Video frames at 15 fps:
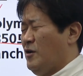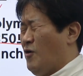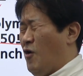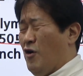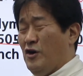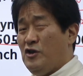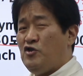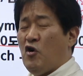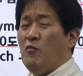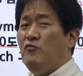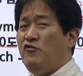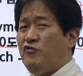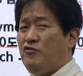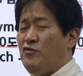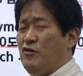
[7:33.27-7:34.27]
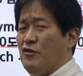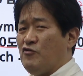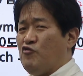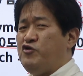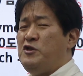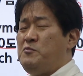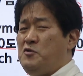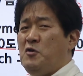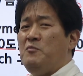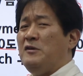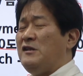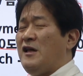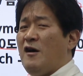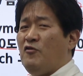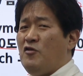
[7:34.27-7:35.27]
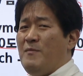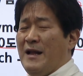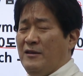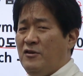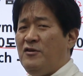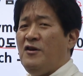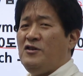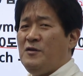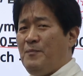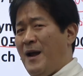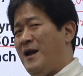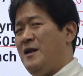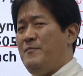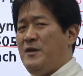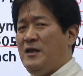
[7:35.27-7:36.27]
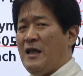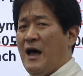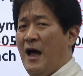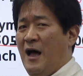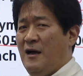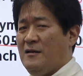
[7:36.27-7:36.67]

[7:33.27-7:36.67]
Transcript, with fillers: 거의 점수를 90점 이상으로 만들어야지 팔립니다.